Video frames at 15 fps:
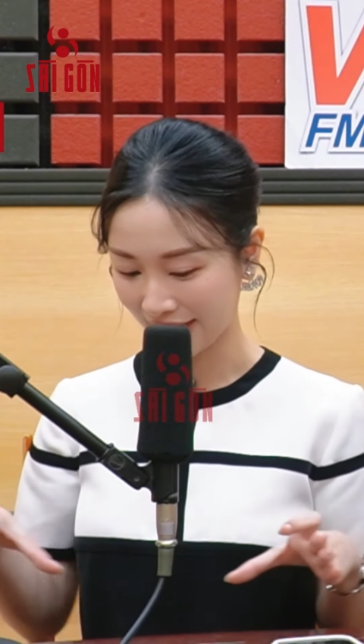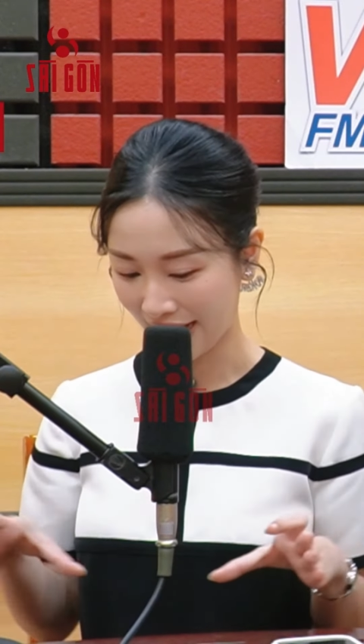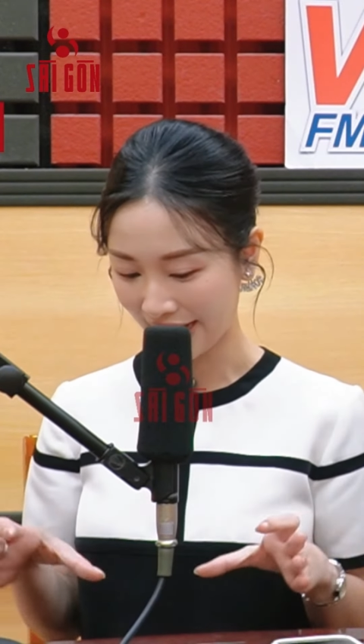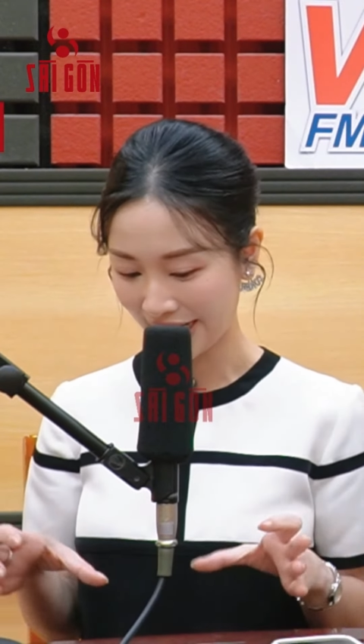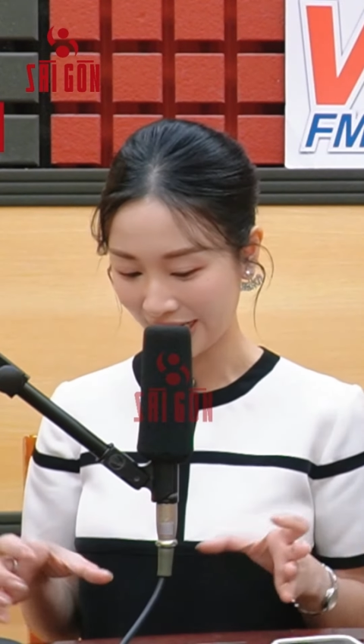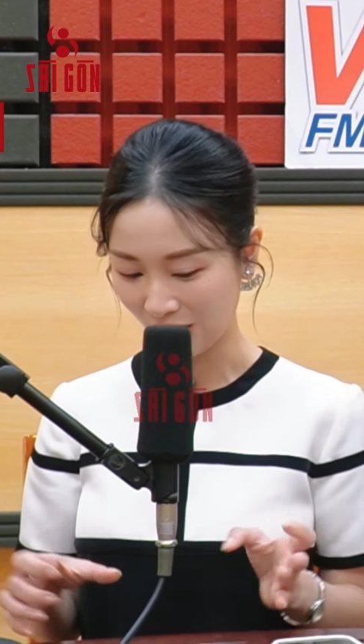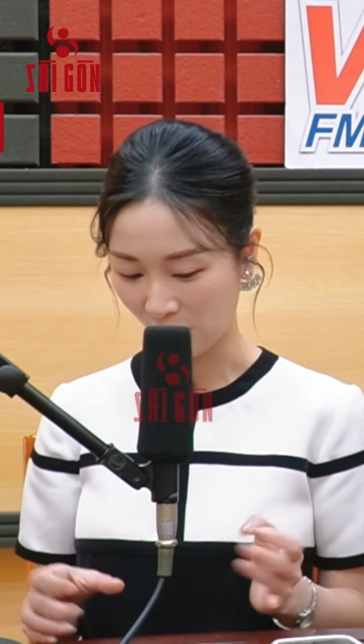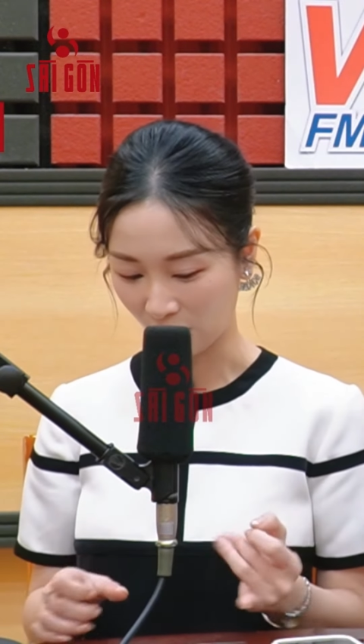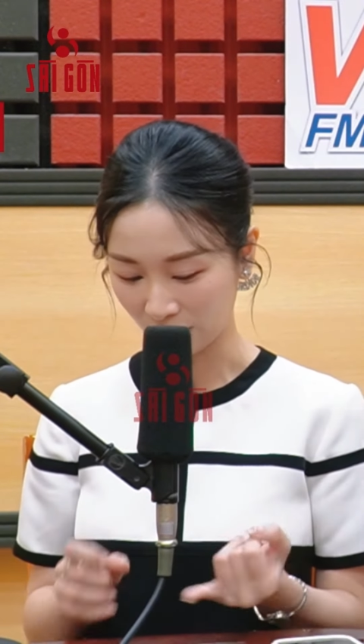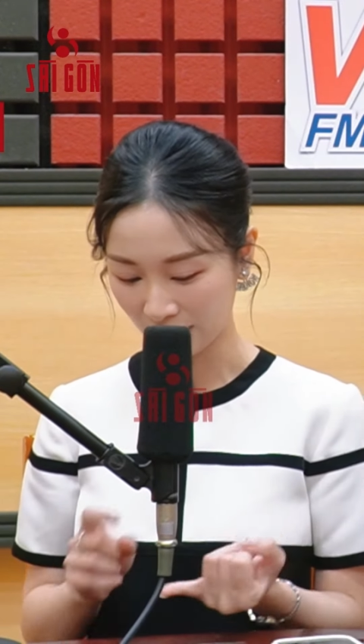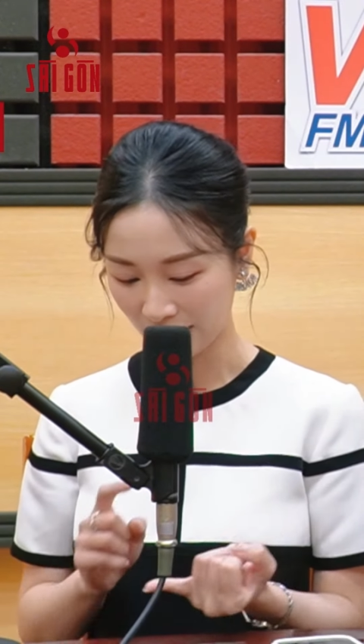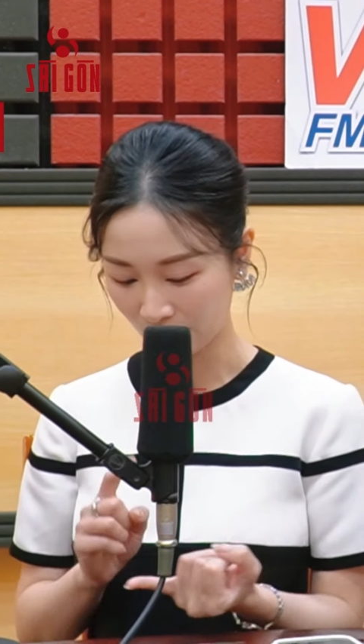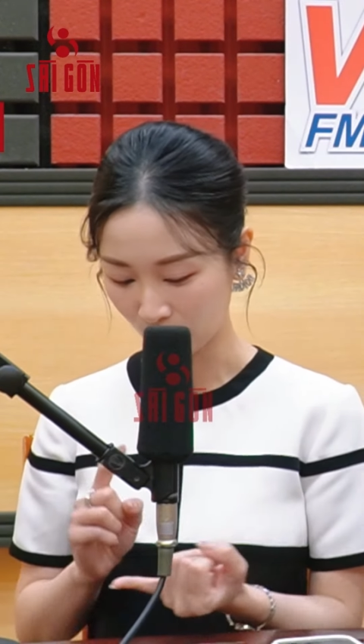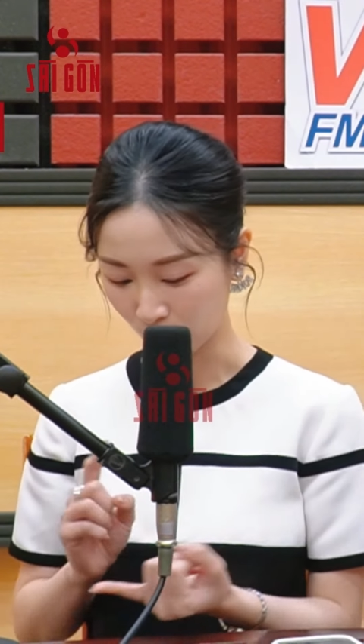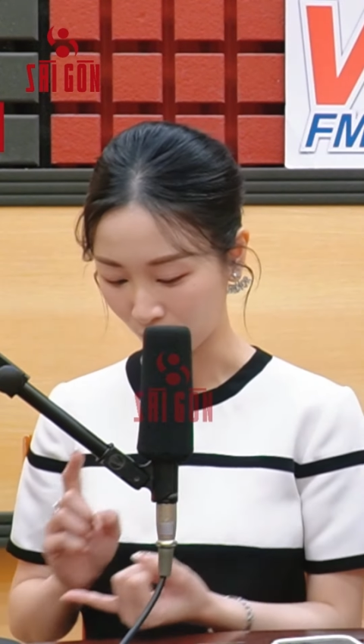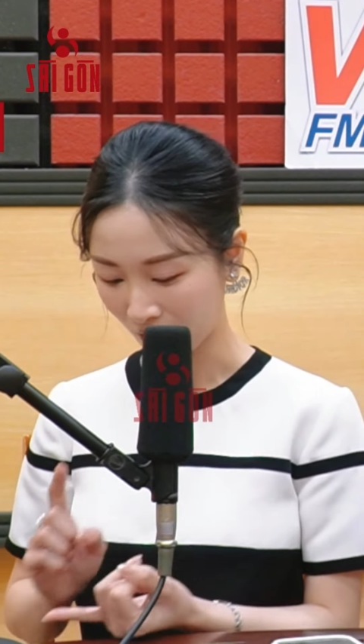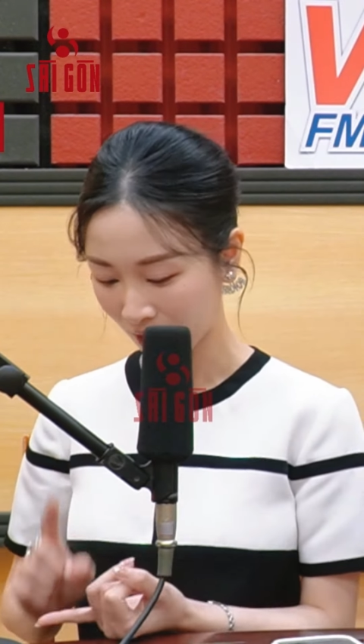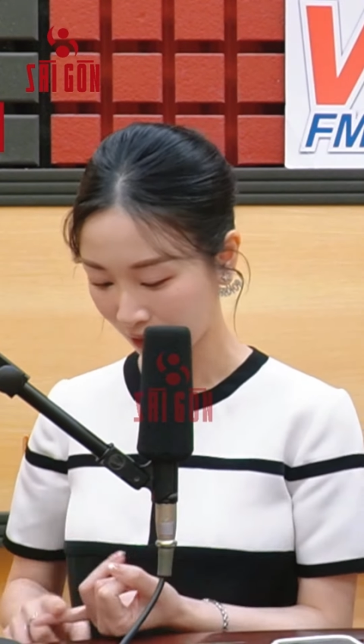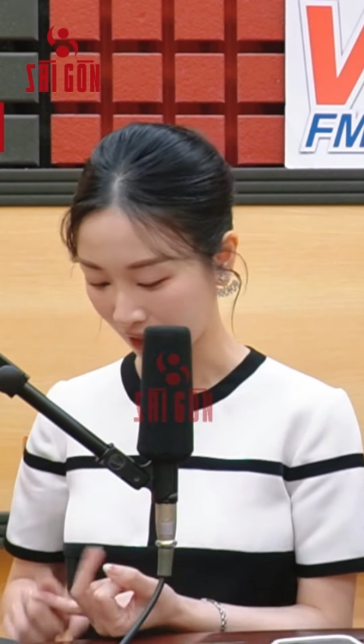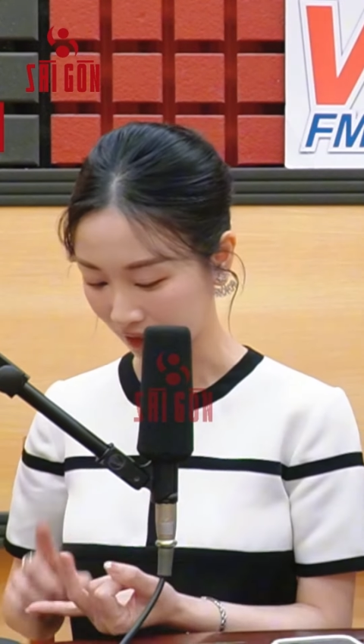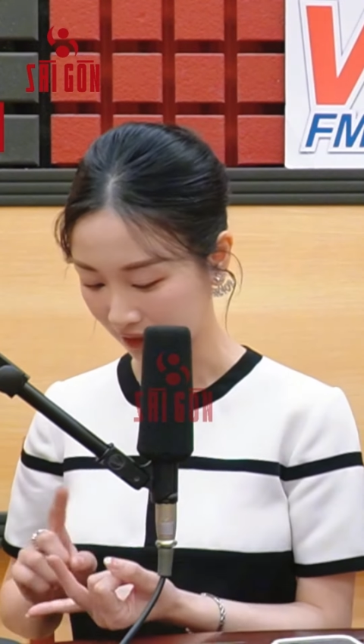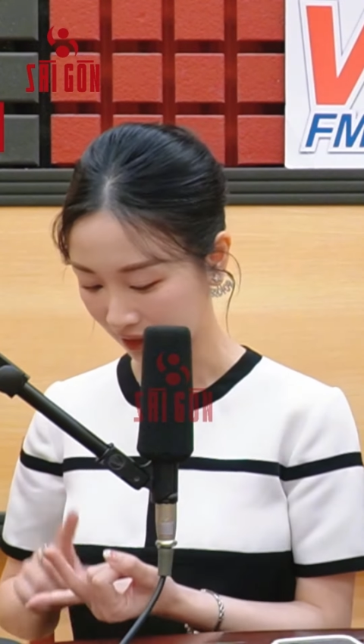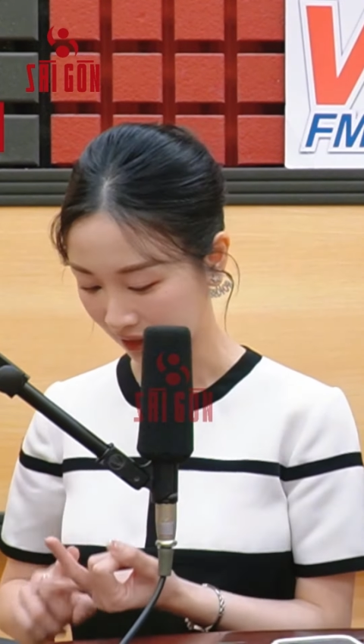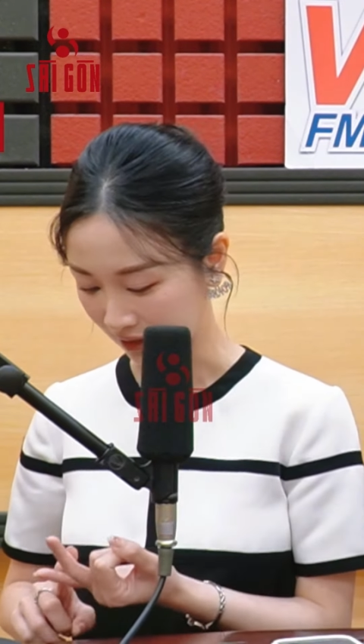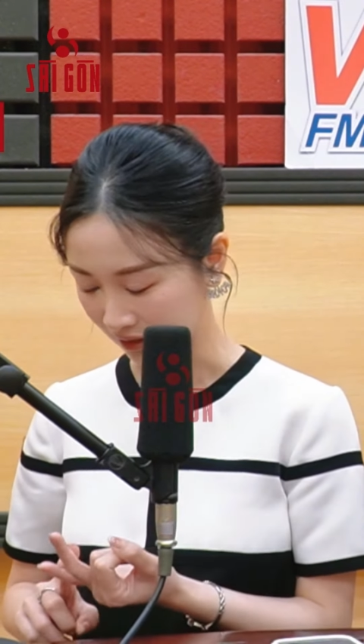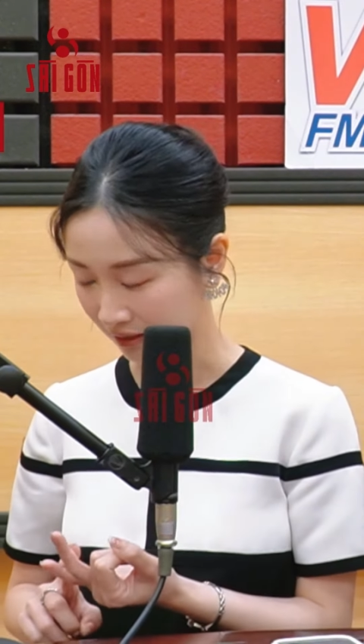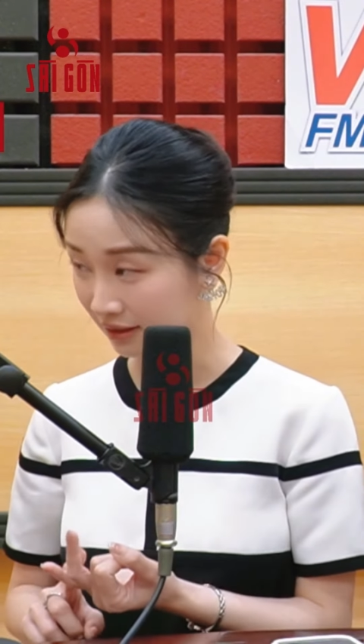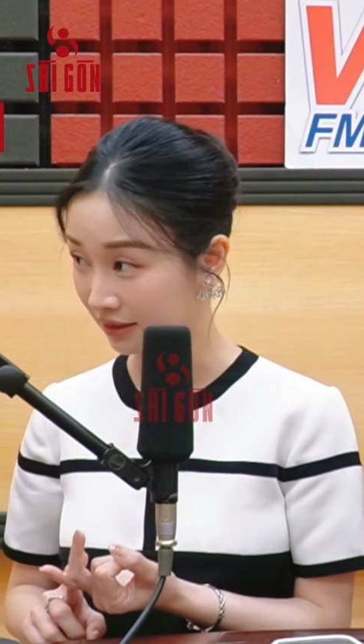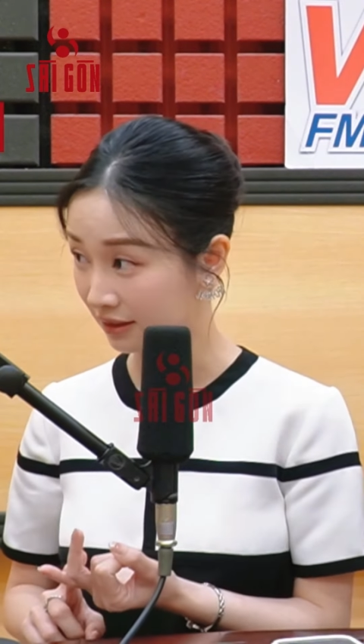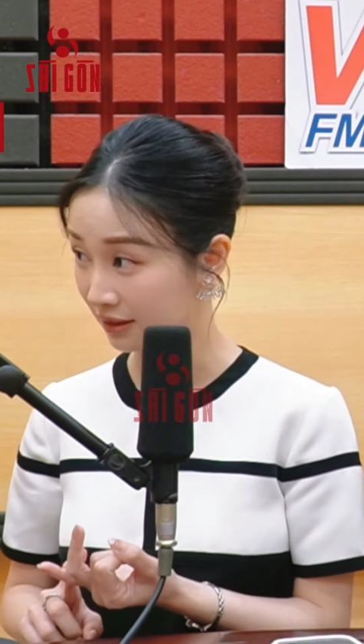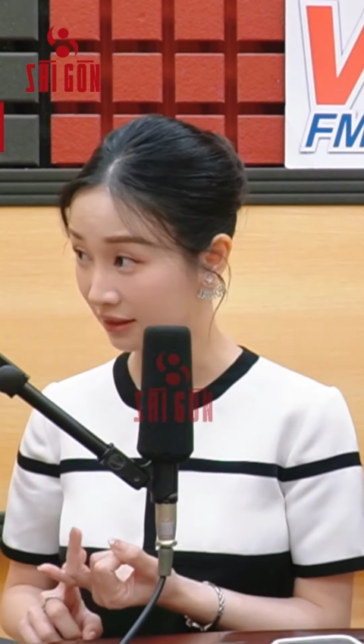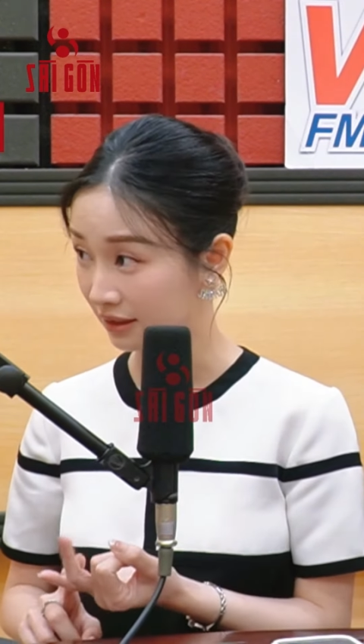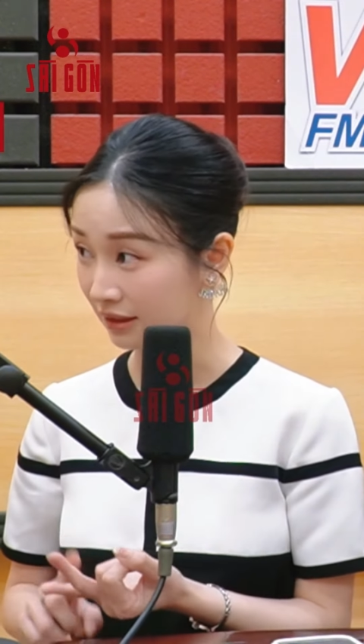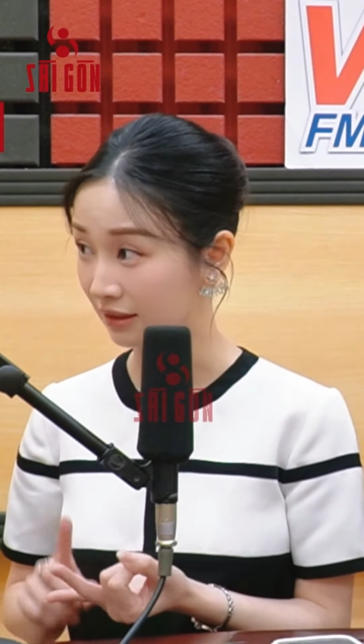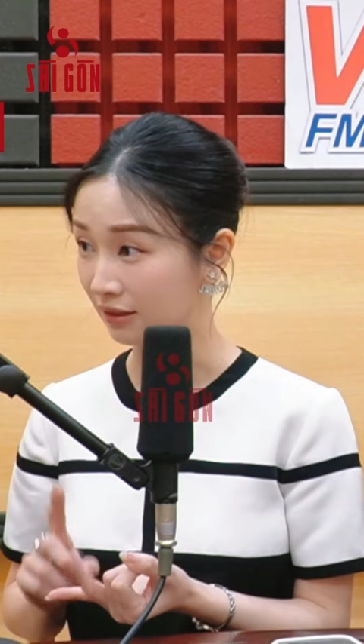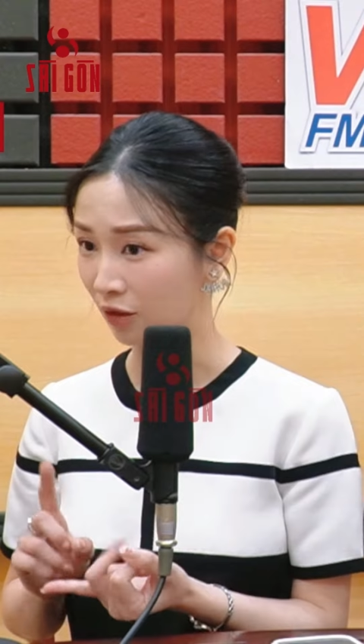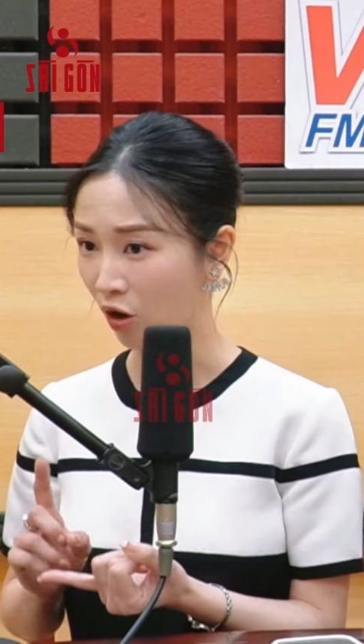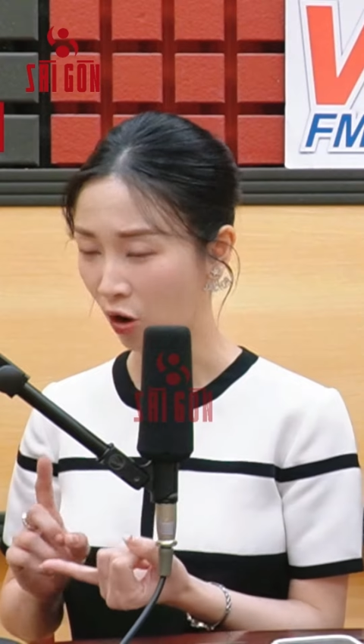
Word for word: khay có đầy đủ các loại thịt, thịt trứng,